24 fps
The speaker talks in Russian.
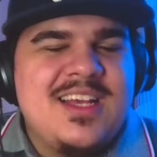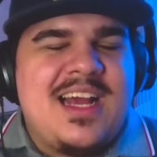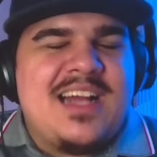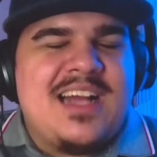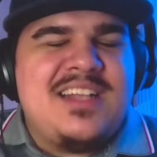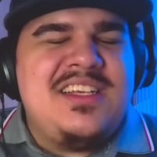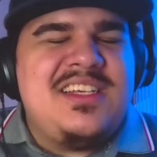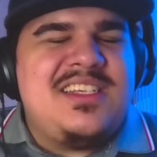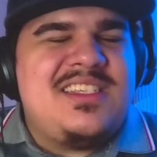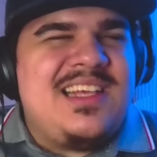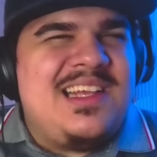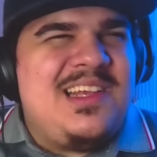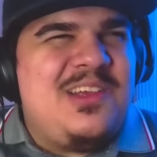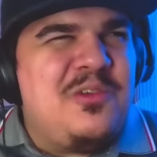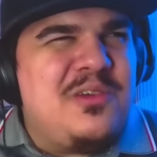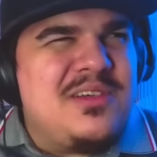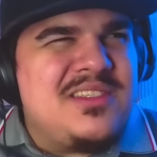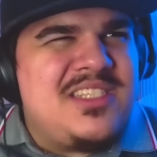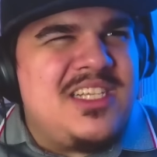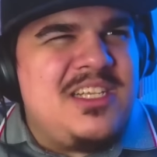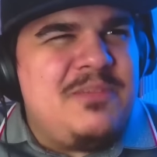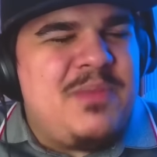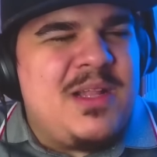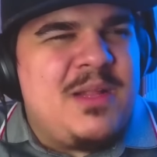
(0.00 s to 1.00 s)
они
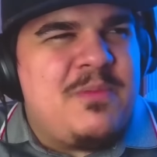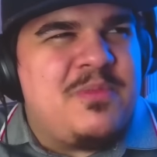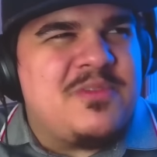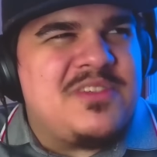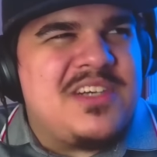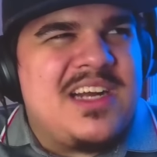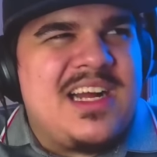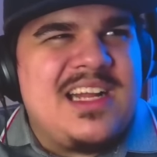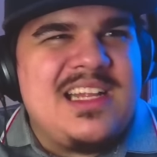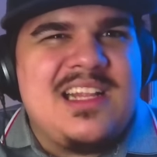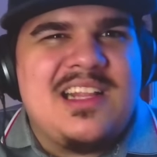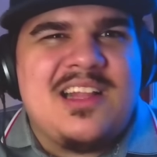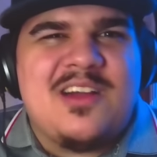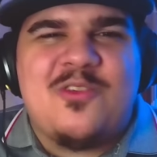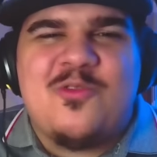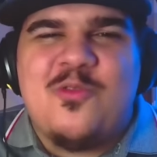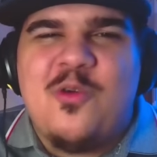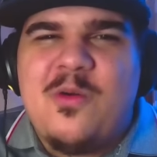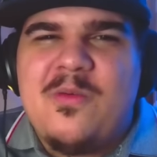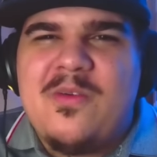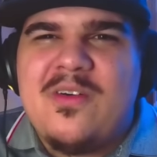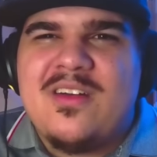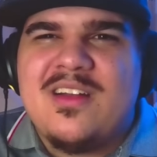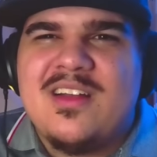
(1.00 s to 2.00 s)
серьезно не предполагали
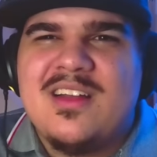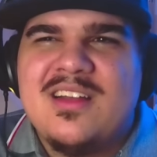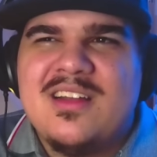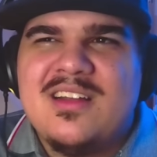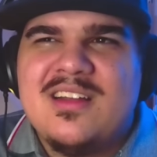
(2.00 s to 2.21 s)
такого?